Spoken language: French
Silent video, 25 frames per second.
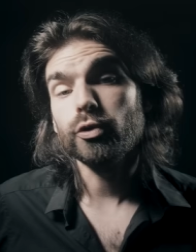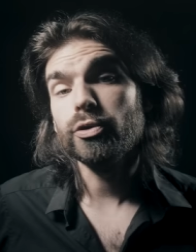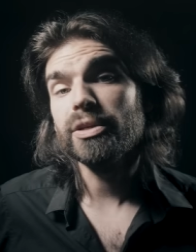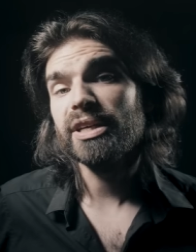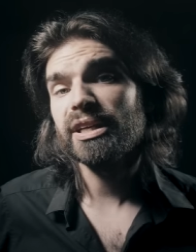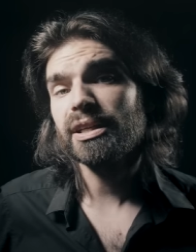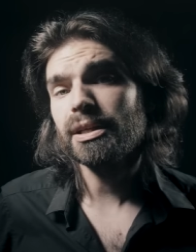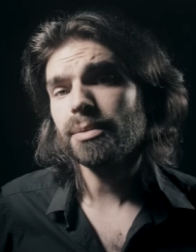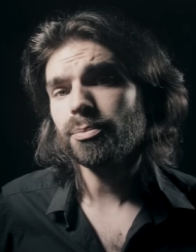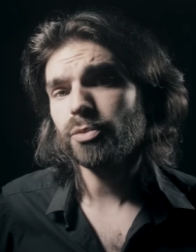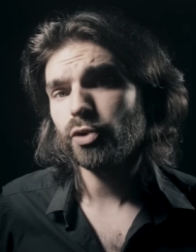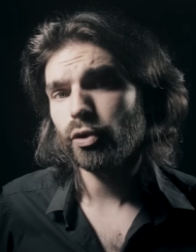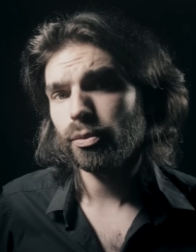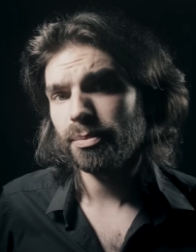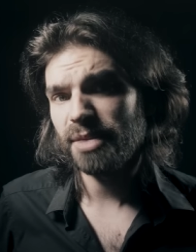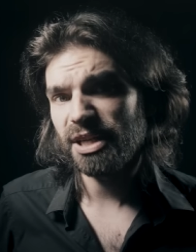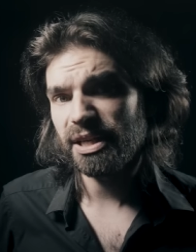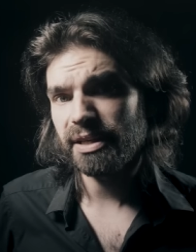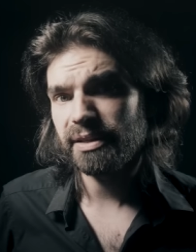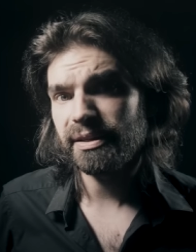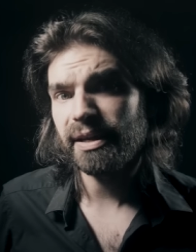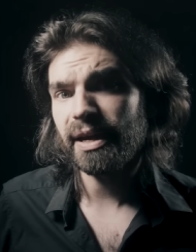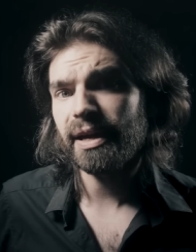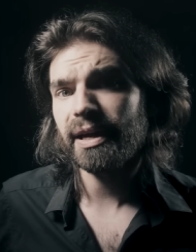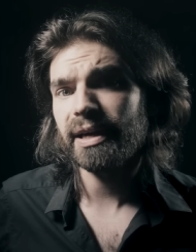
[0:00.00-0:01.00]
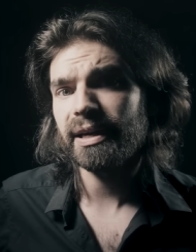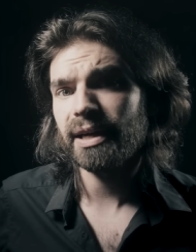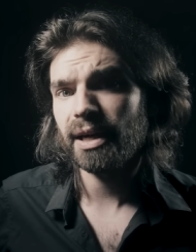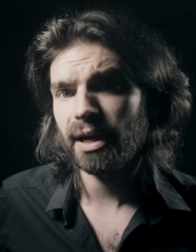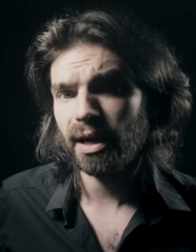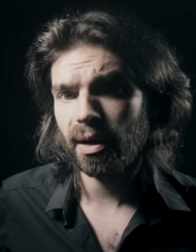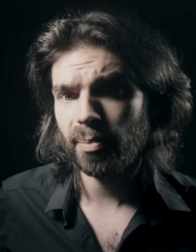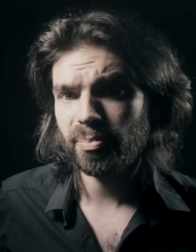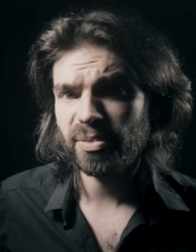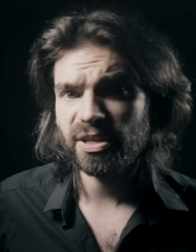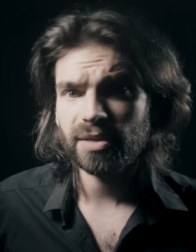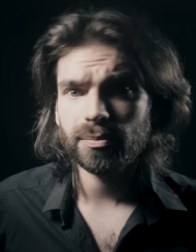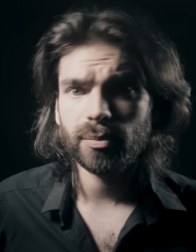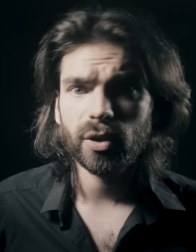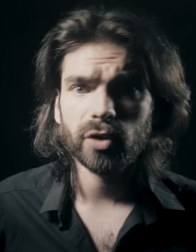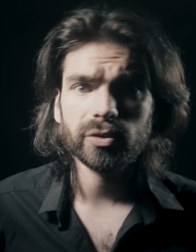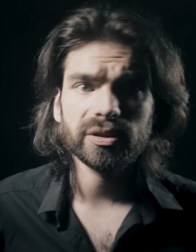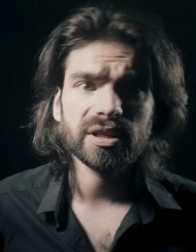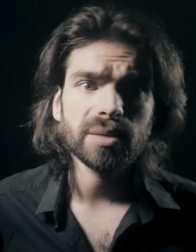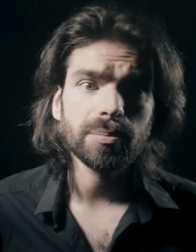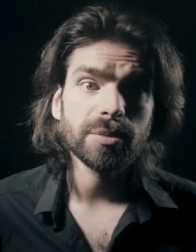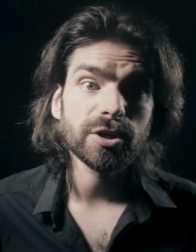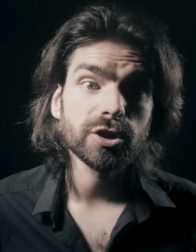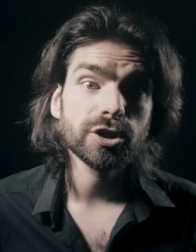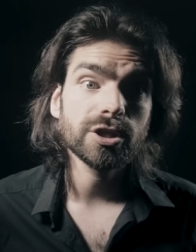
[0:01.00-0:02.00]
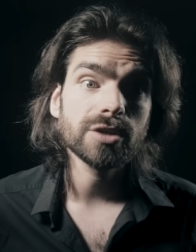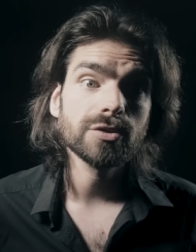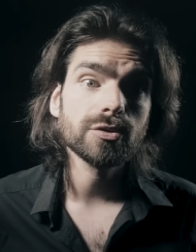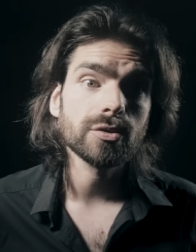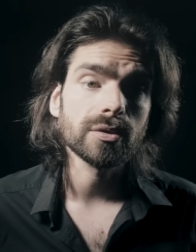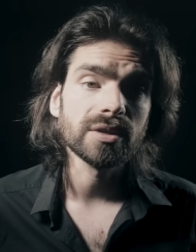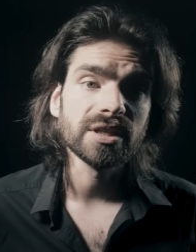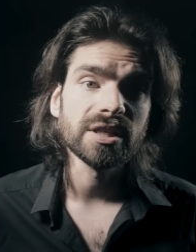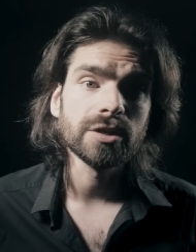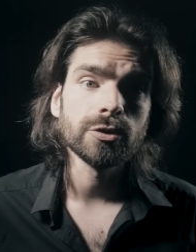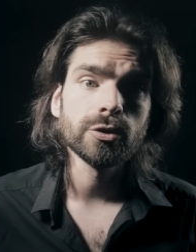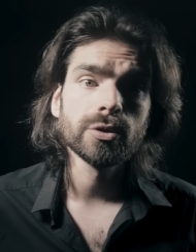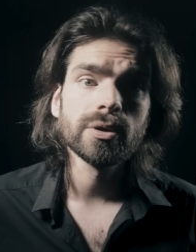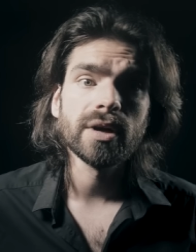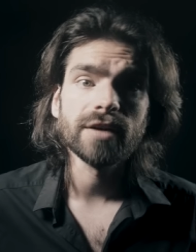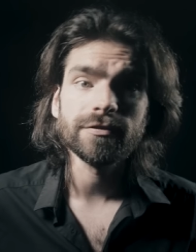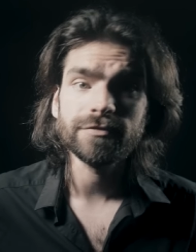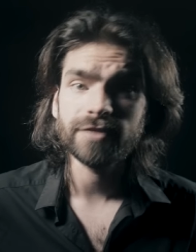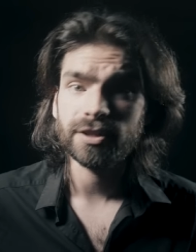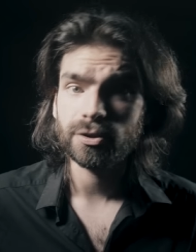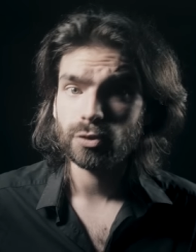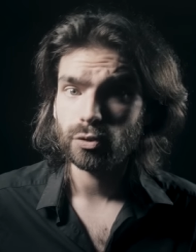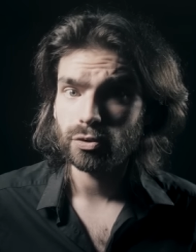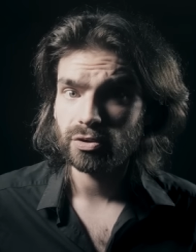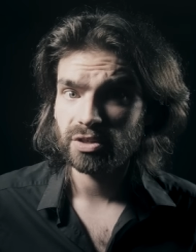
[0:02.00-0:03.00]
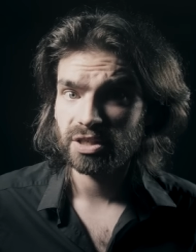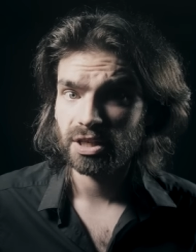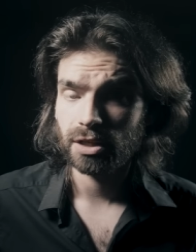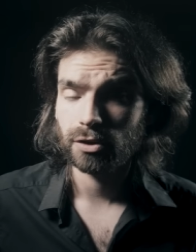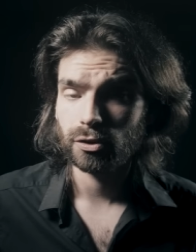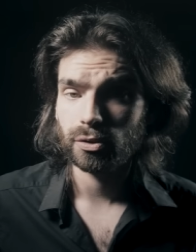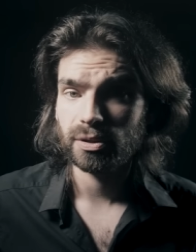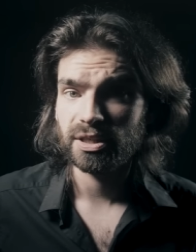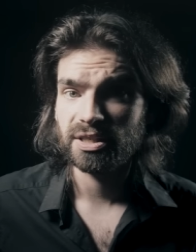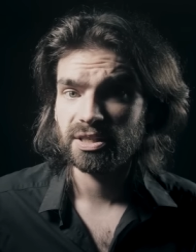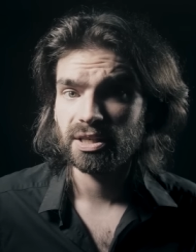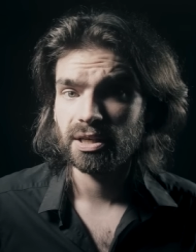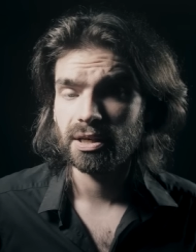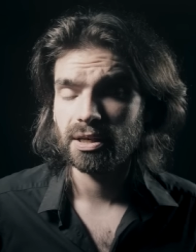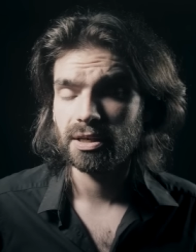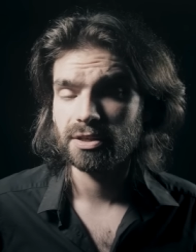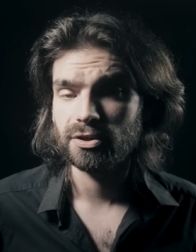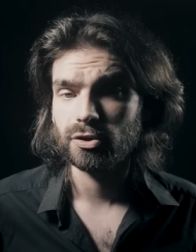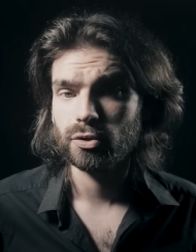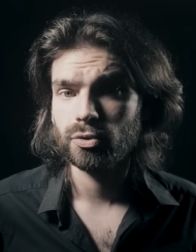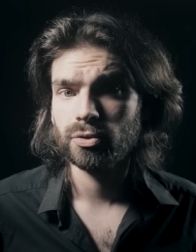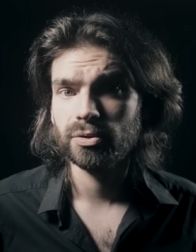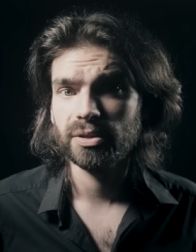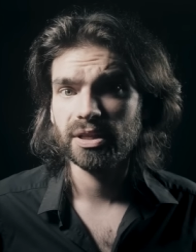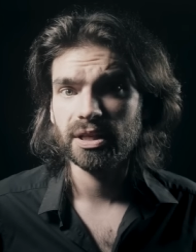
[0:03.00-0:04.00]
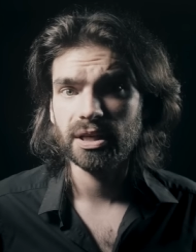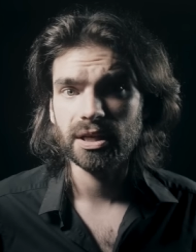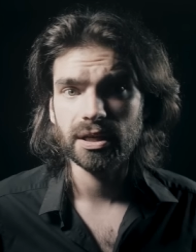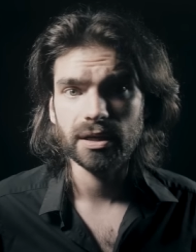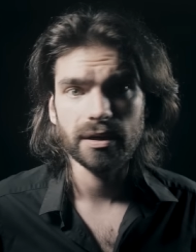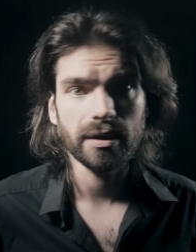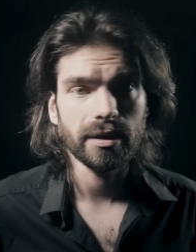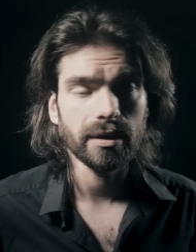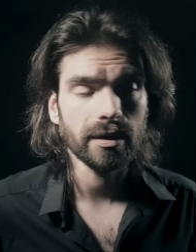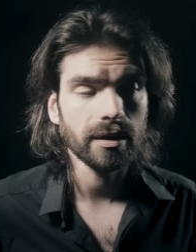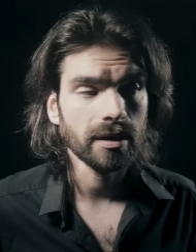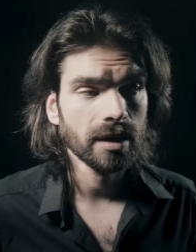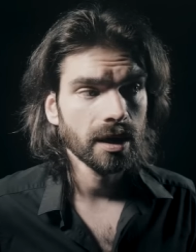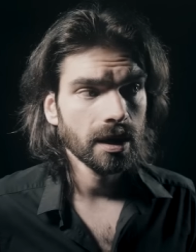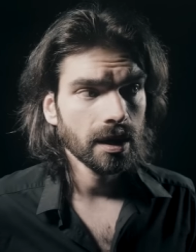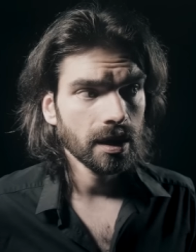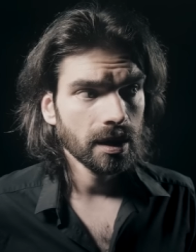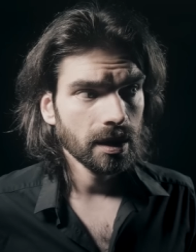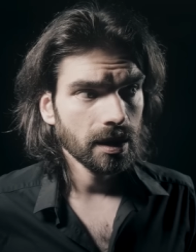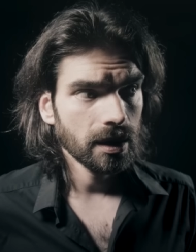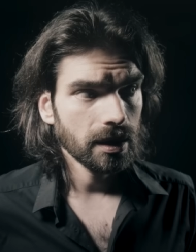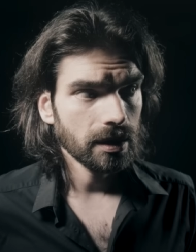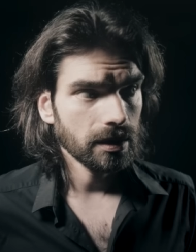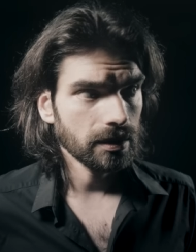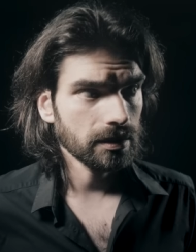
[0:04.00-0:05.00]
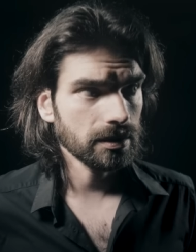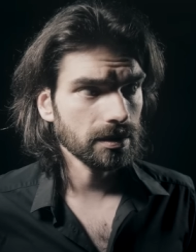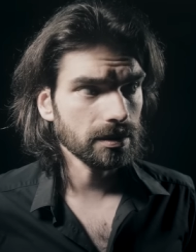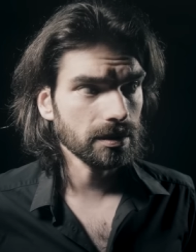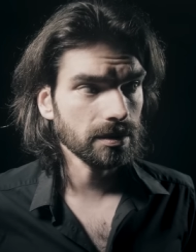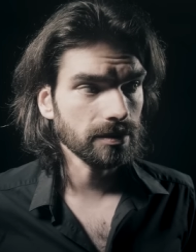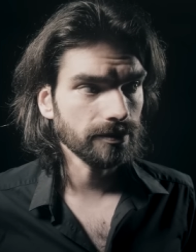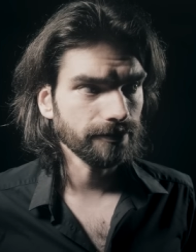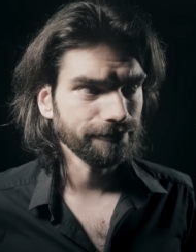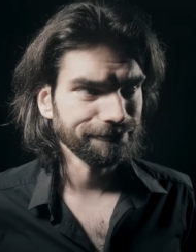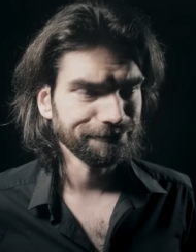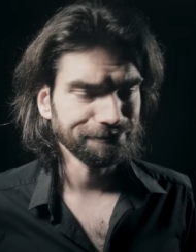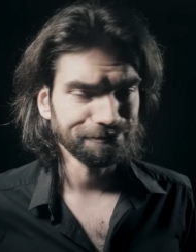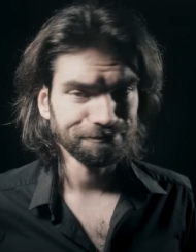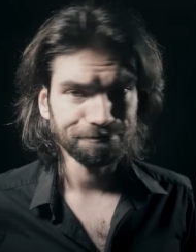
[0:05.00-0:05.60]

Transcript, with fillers: une équipe de militaires est rapidement dépêchée sur les lieux afin de sécuriser la zone et euh,